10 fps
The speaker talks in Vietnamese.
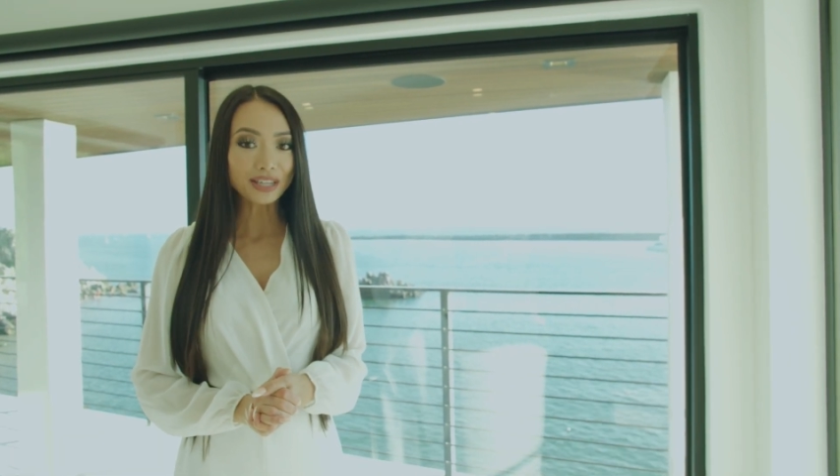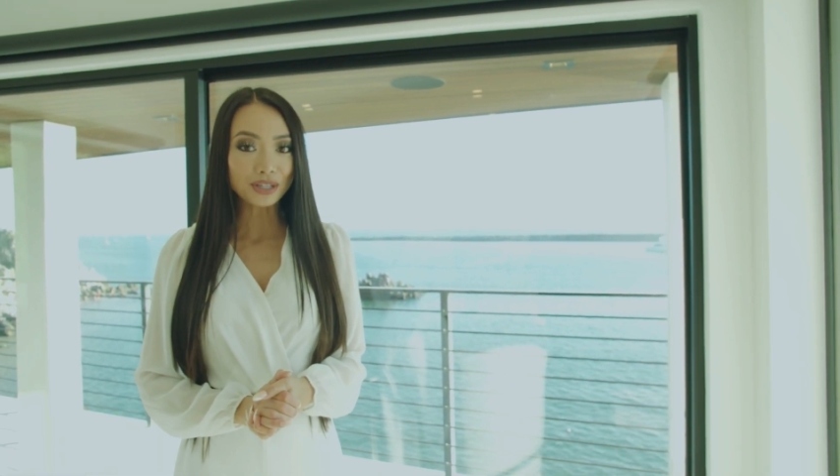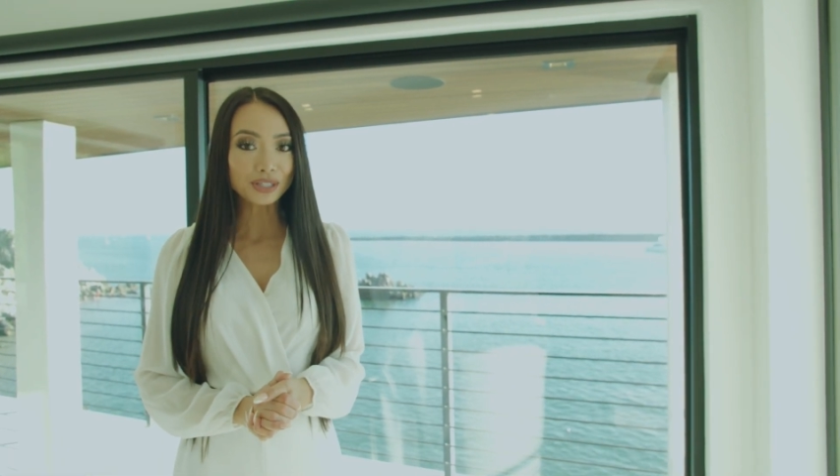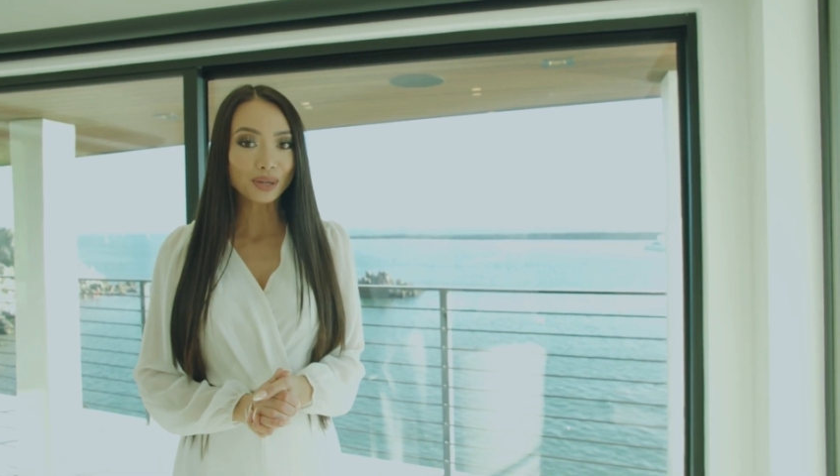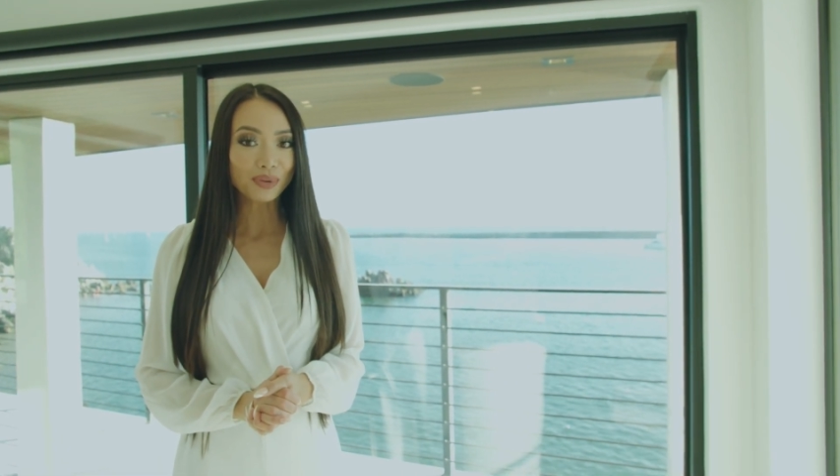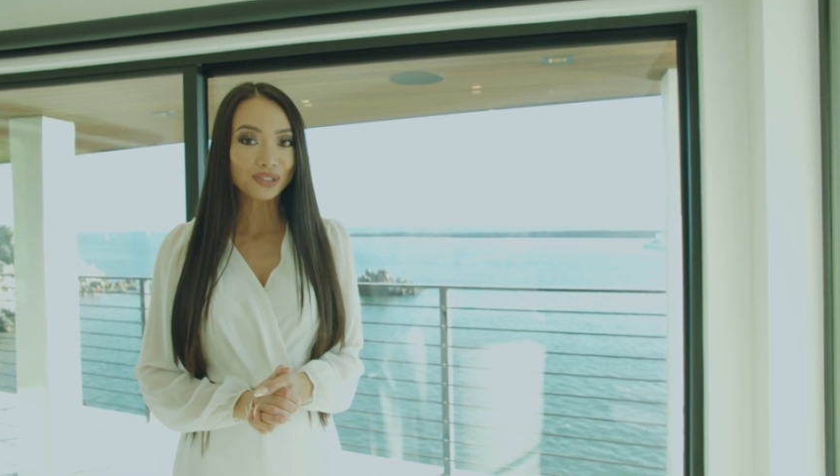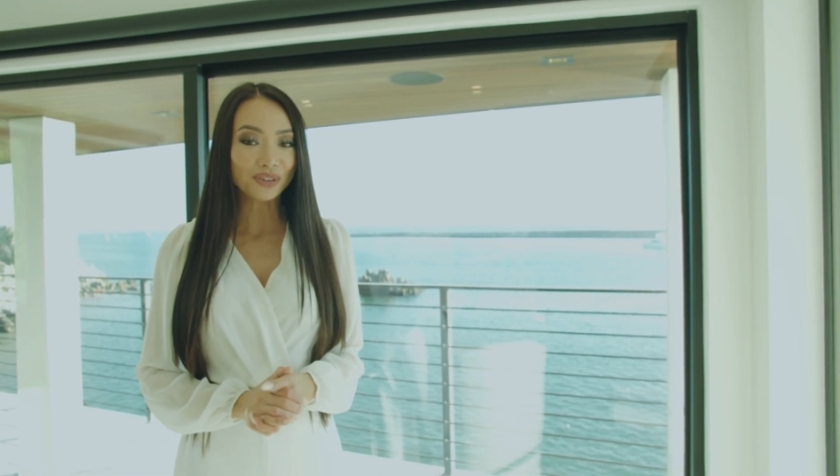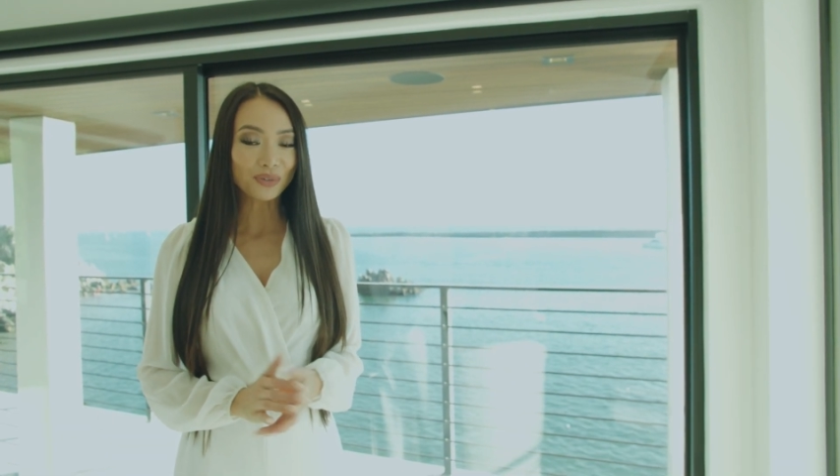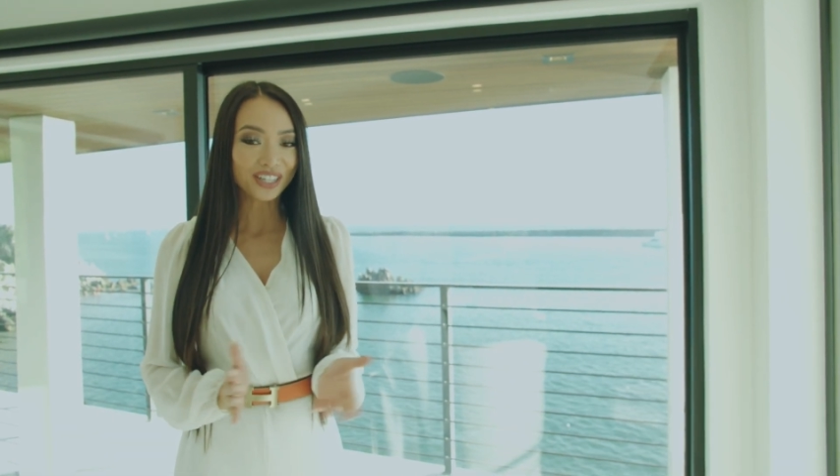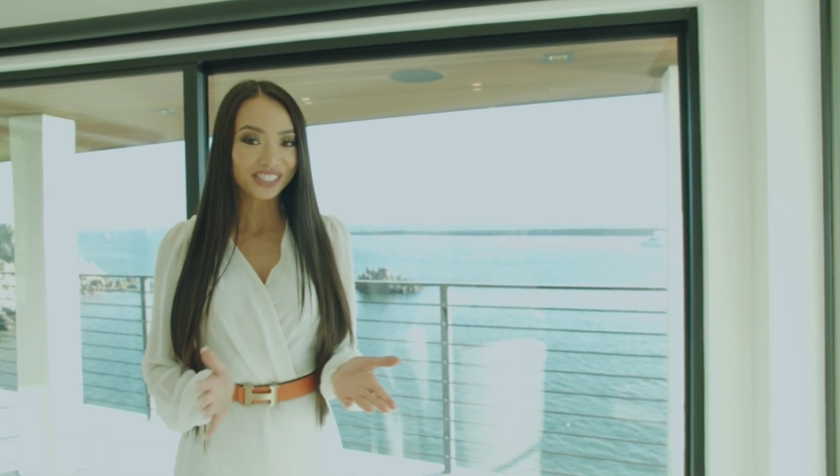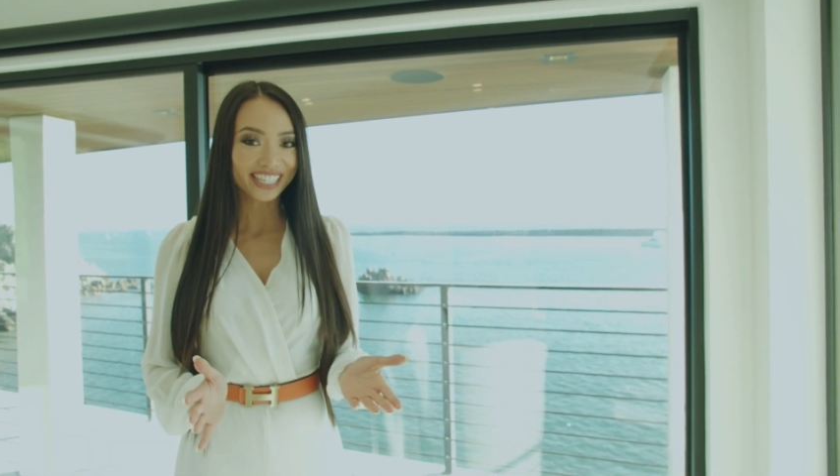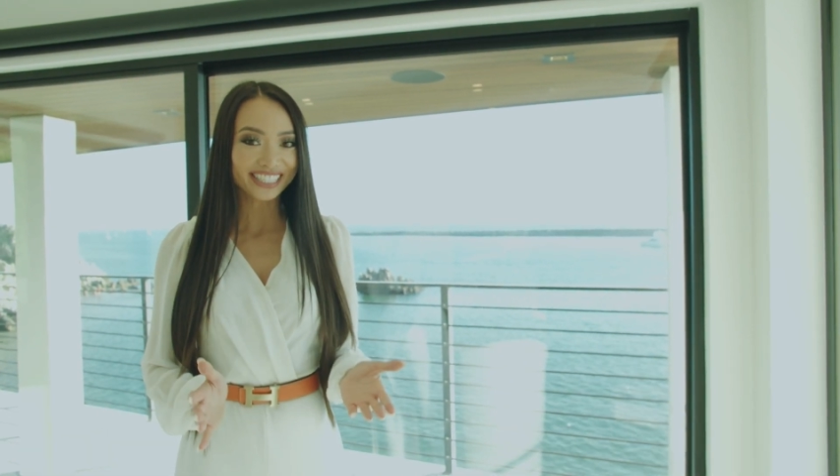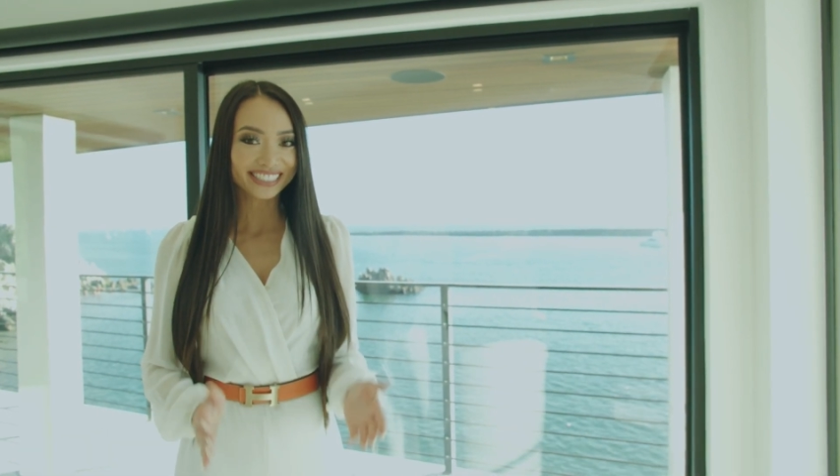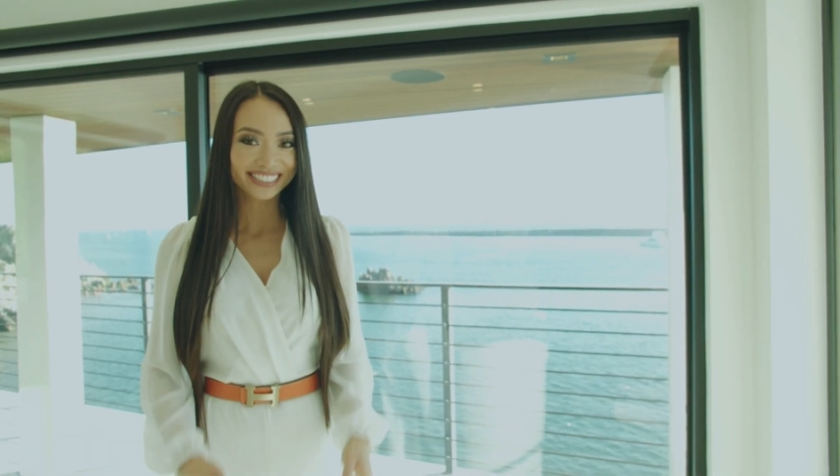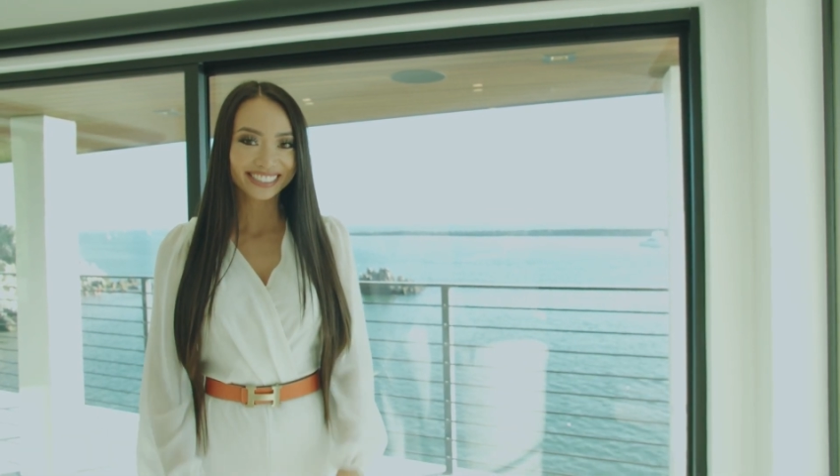you so much for
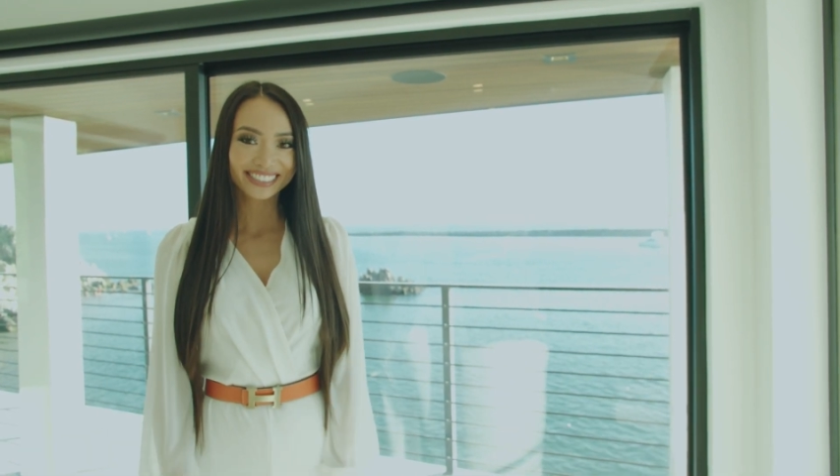watching.